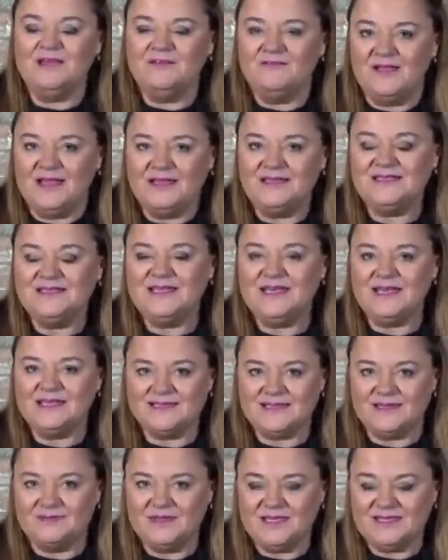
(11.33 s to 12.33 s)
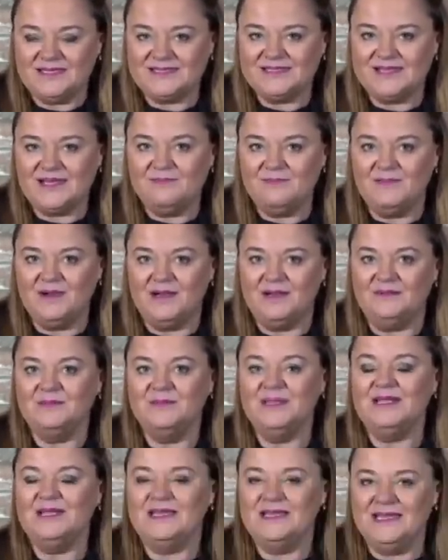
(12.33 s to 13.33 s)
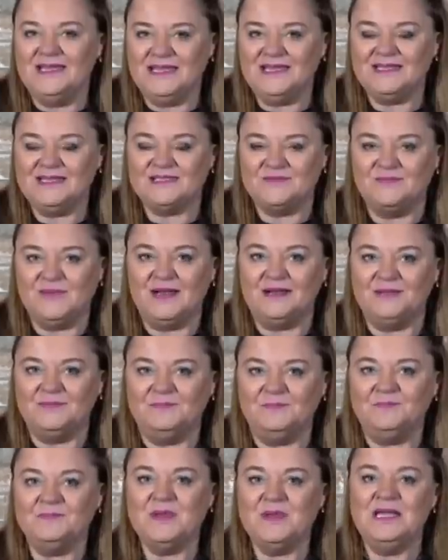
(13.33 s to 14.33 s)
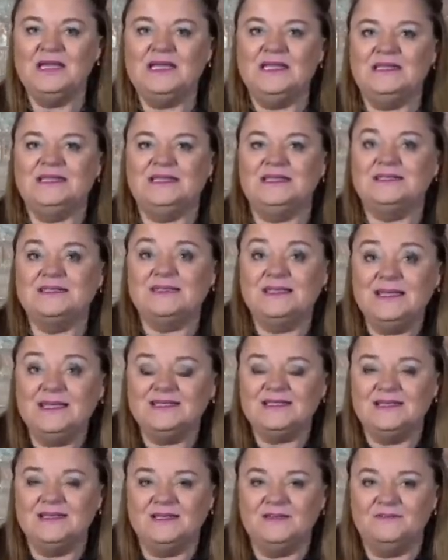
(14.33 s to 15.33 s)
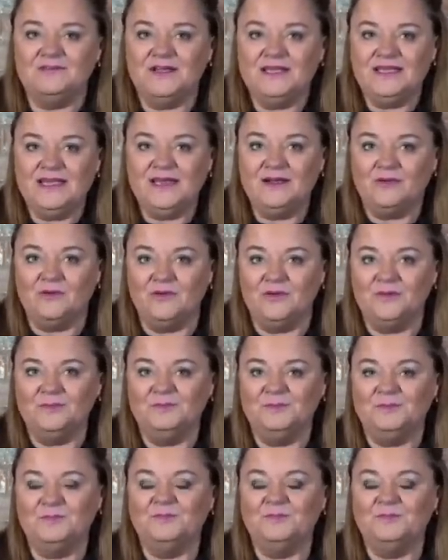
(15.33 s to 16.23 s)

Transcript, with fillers: wenn Sie jetzt im Dezember nichts machen. Das liegt an der Verjährung.